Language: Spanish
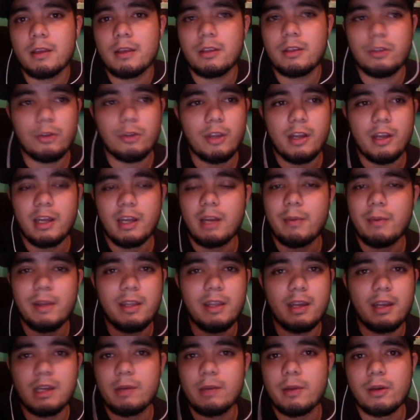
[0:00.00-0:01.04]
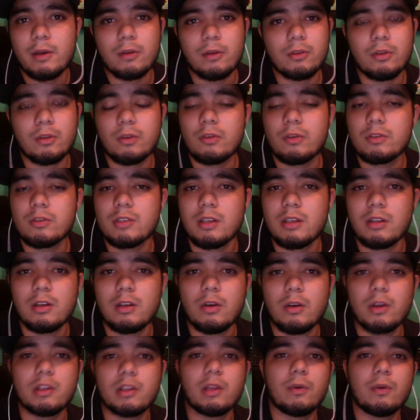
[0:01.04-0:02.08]
Yo ya grabé, ya grabaron todos a lo
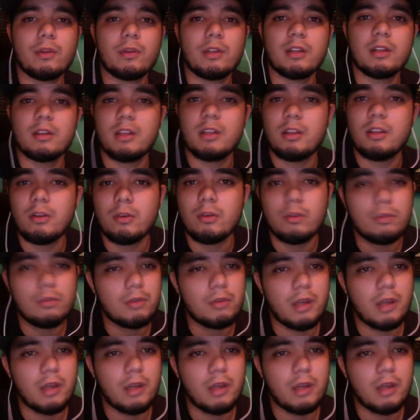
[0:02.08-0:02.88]
que tengo entendido.